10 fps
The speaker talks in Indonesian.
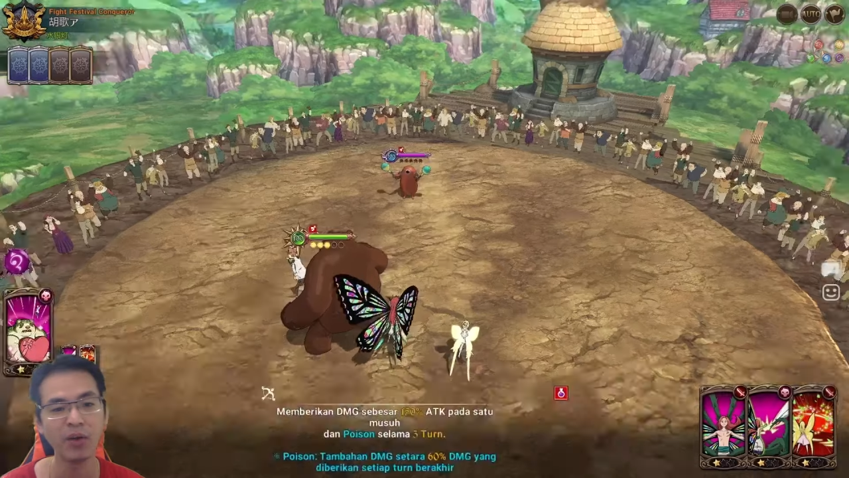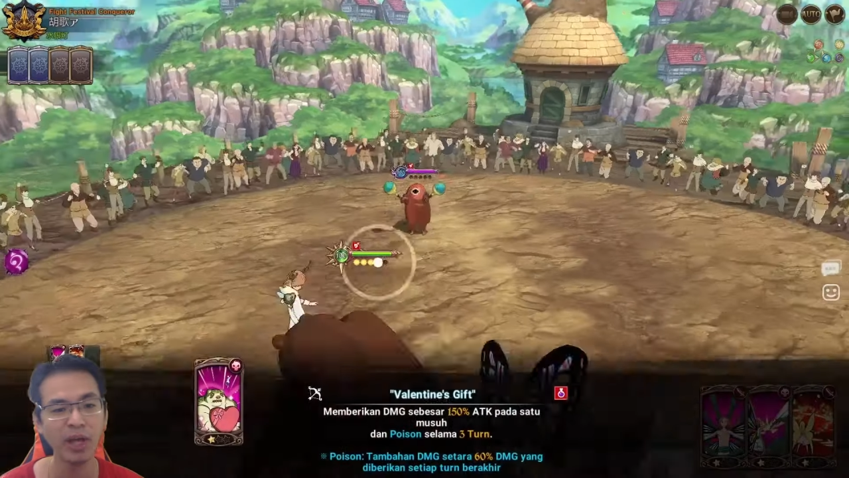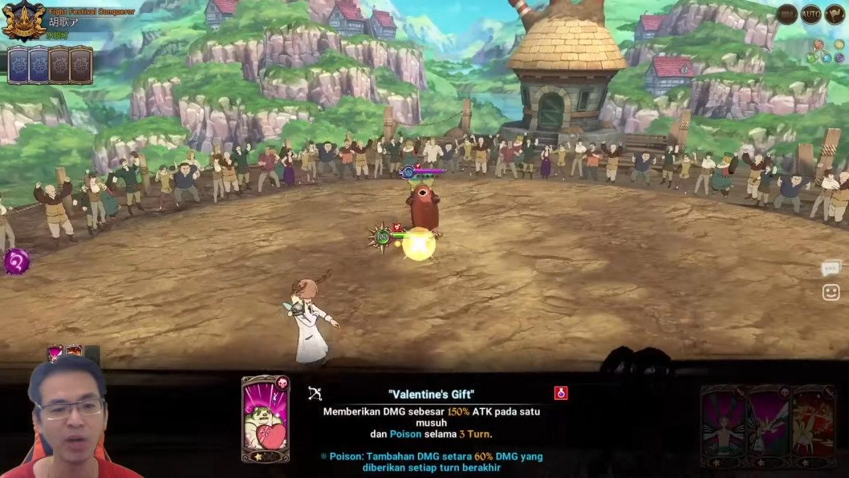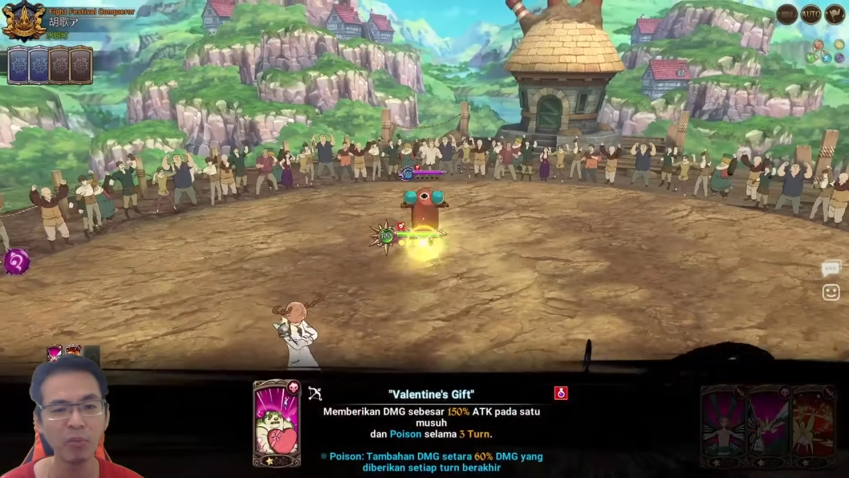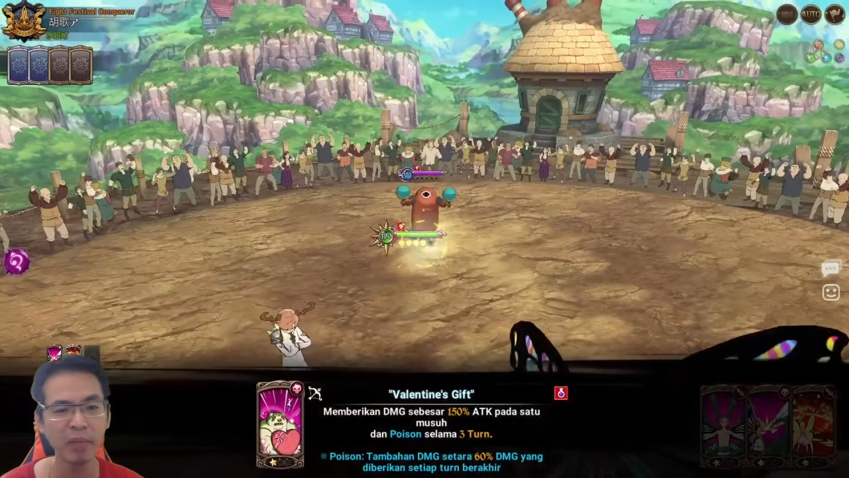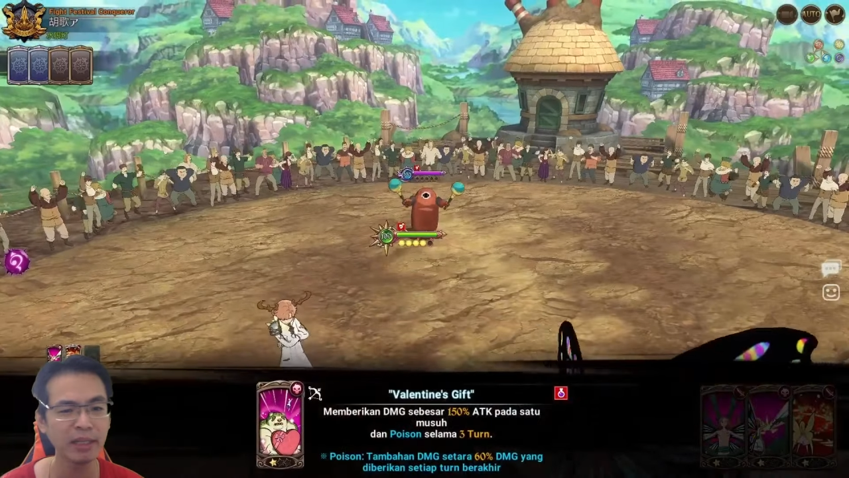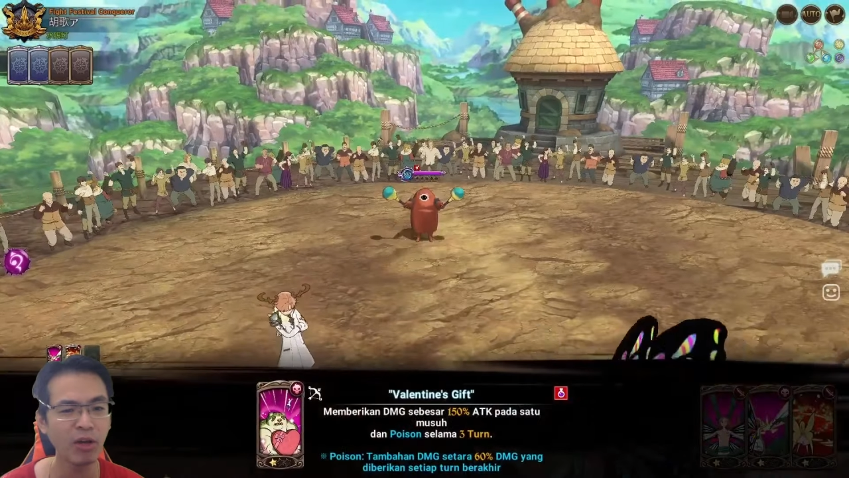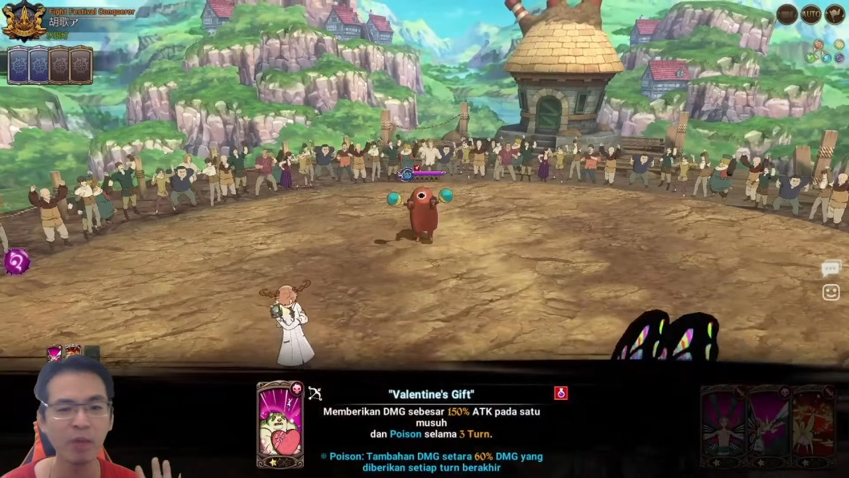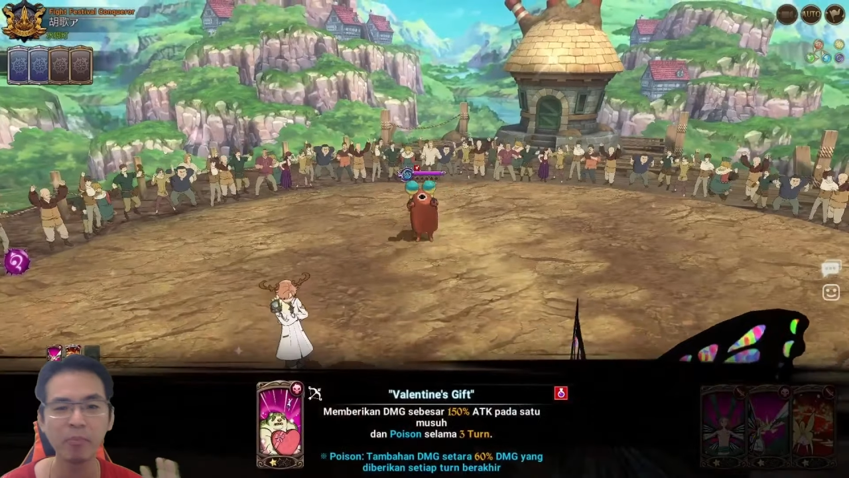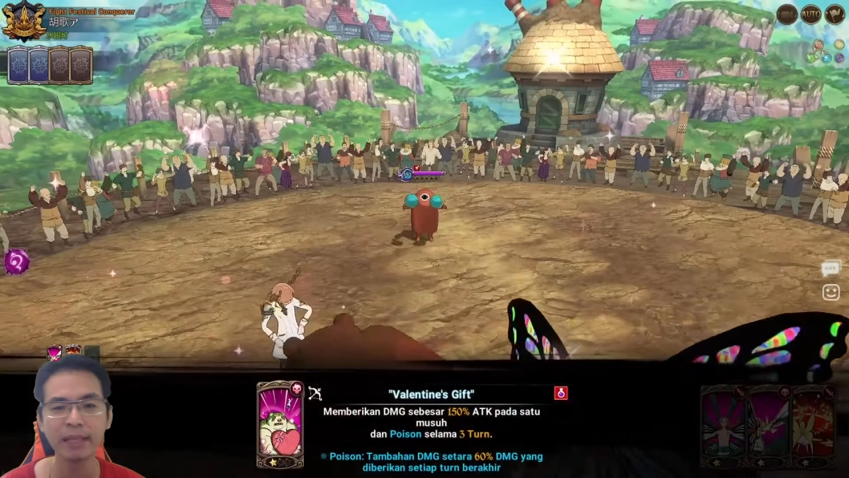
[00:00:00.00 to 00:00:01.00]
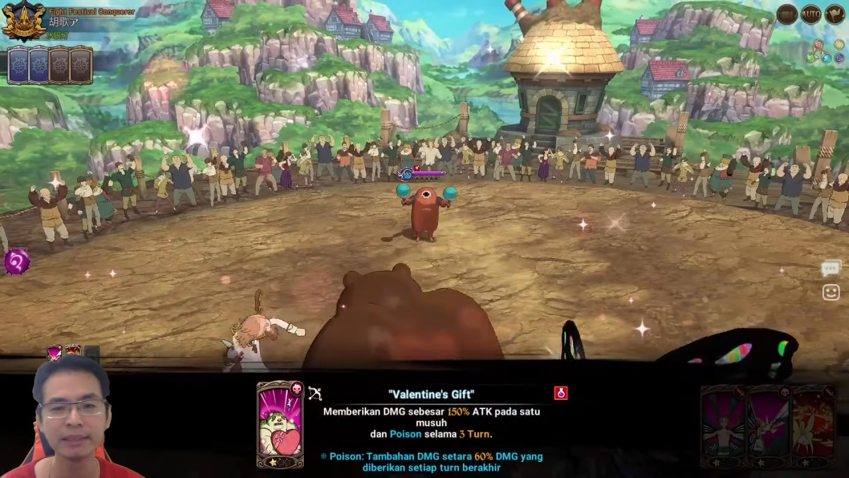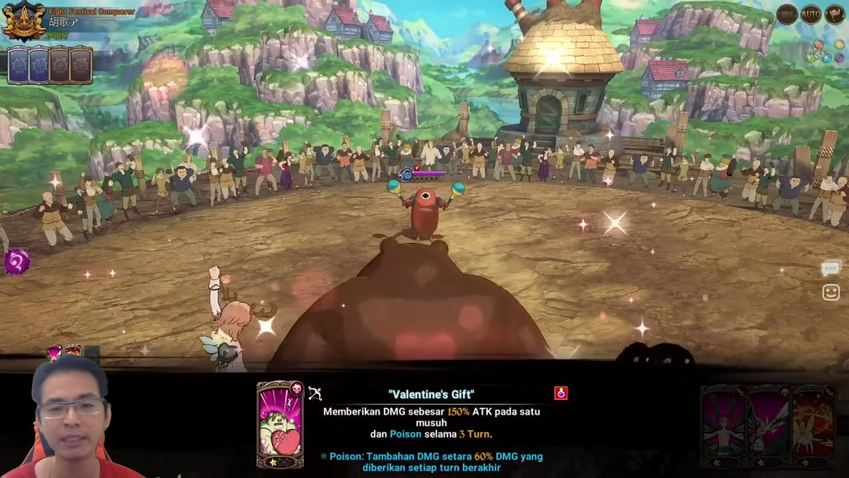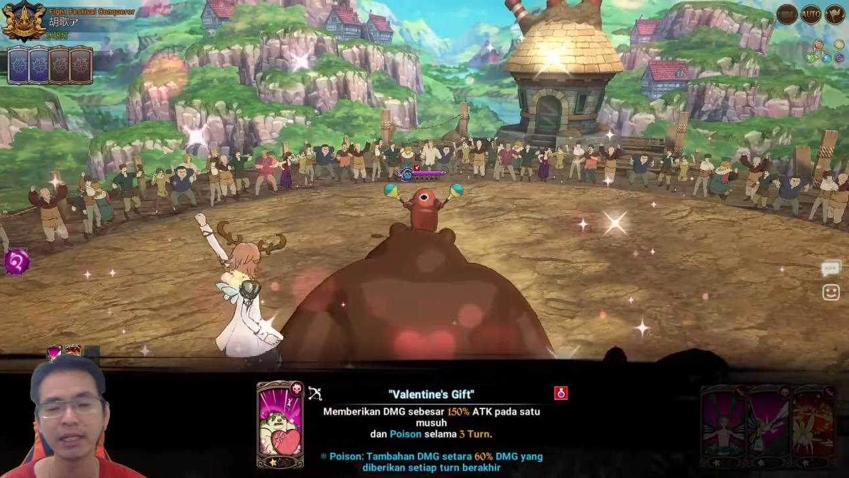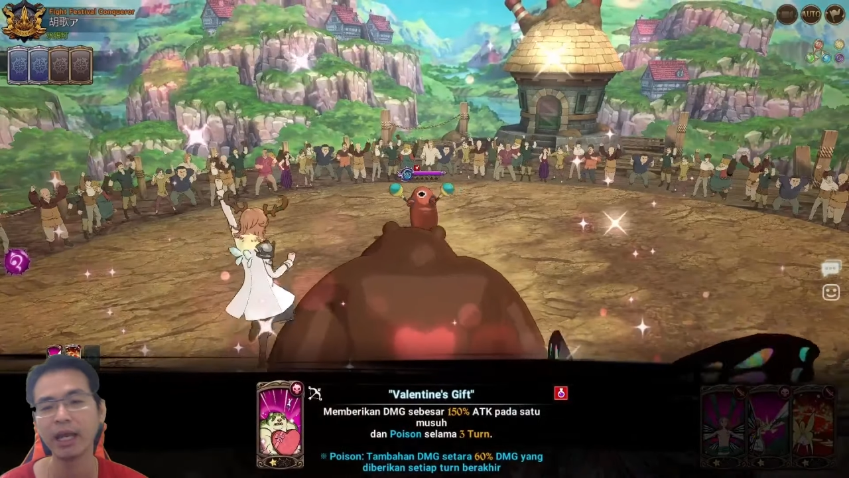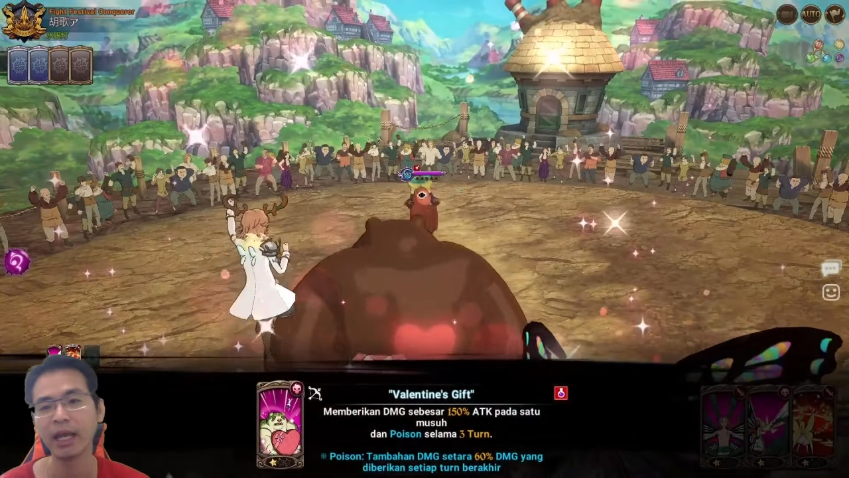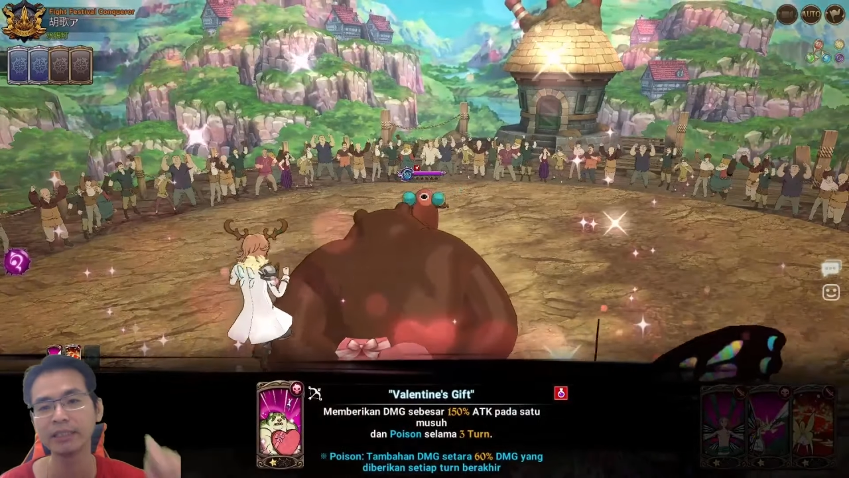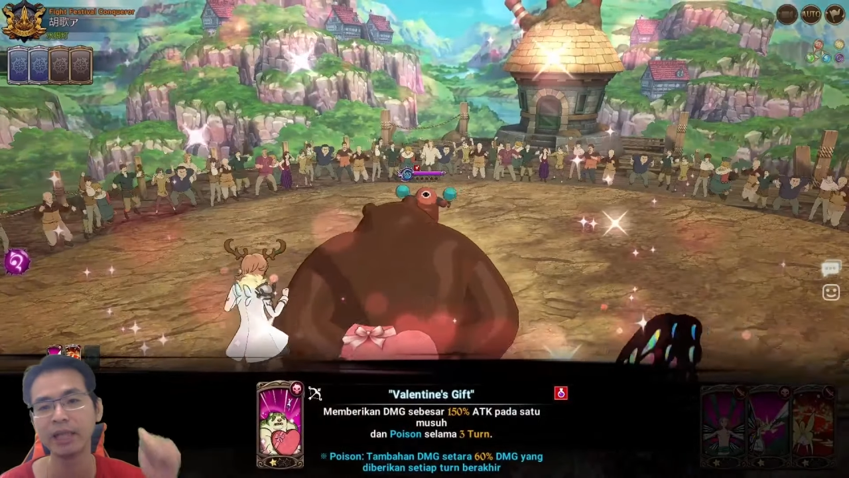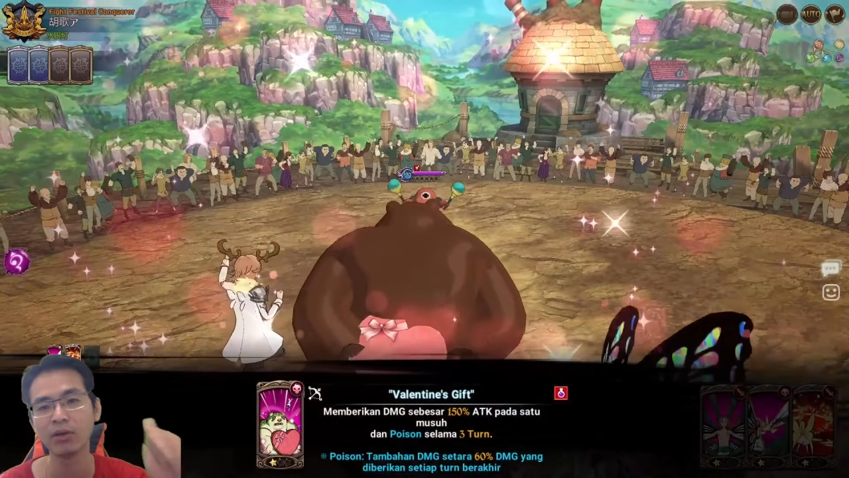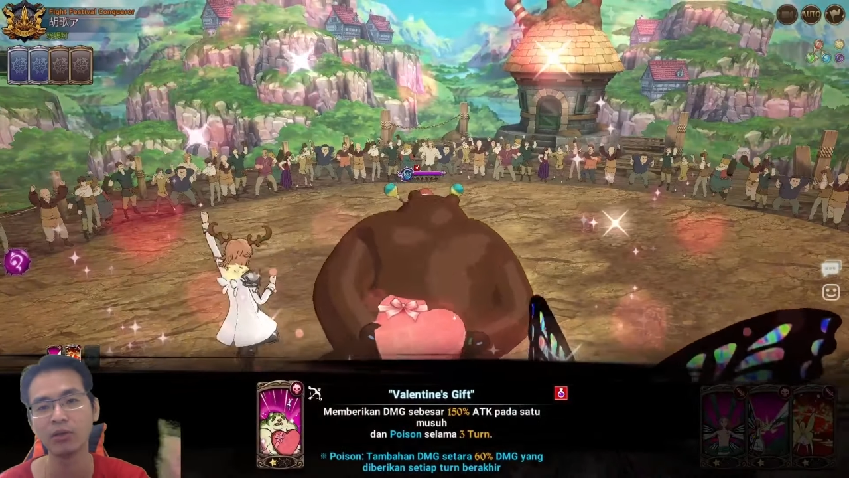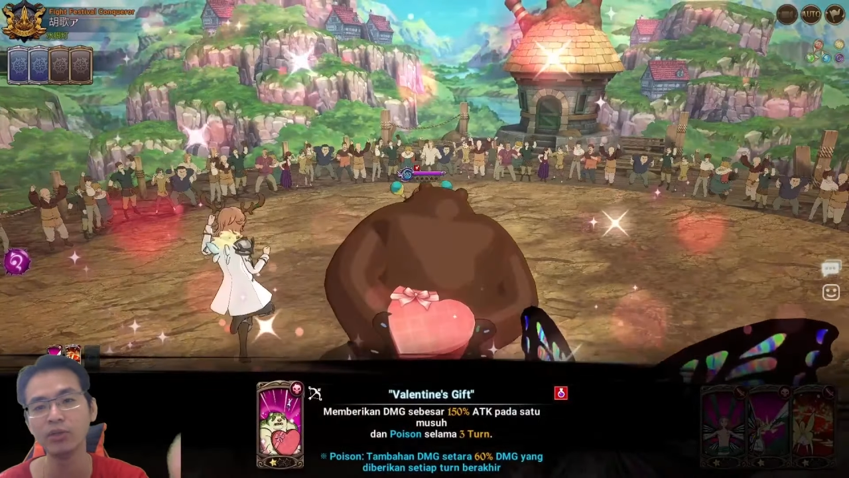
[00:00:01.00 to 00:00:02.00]
Kalau hero meta udah pasti kayak
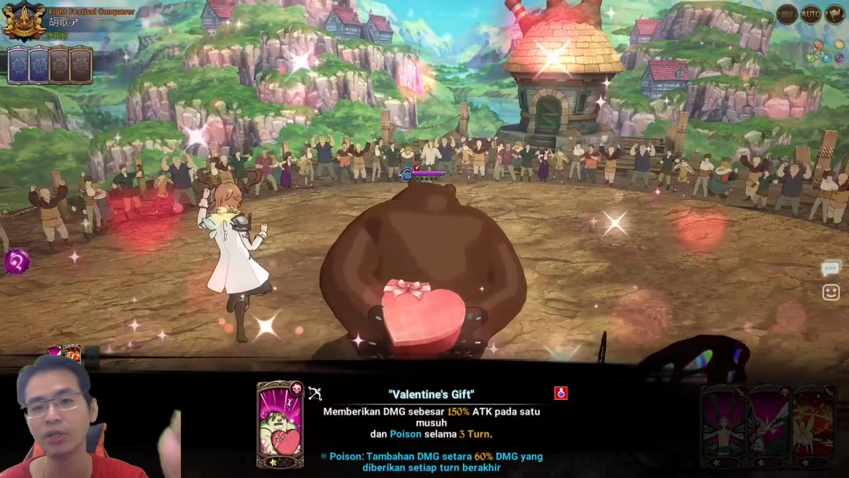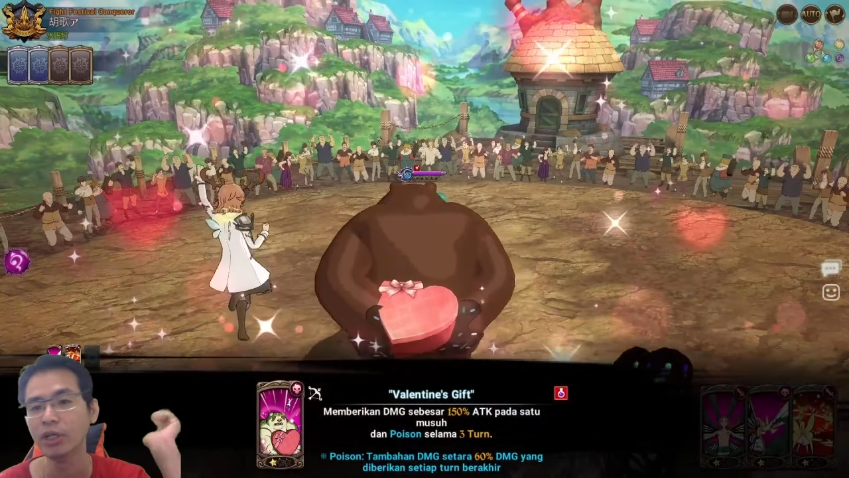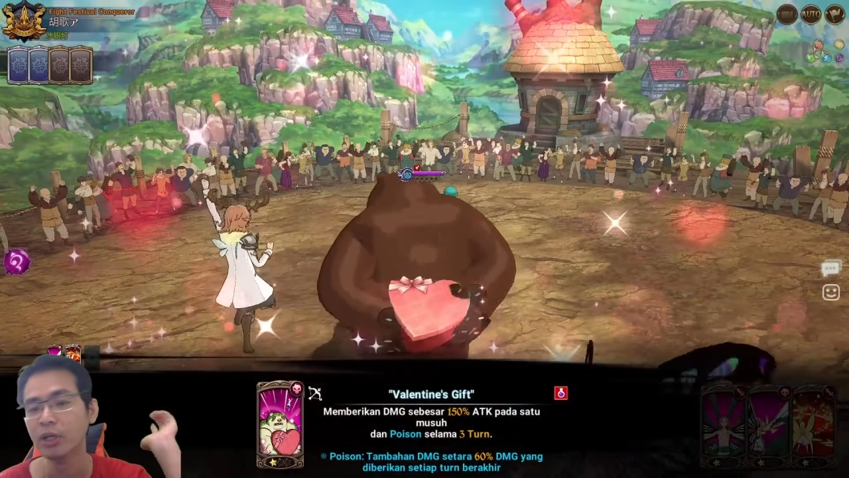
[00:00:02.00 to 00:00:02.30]
Escanor ini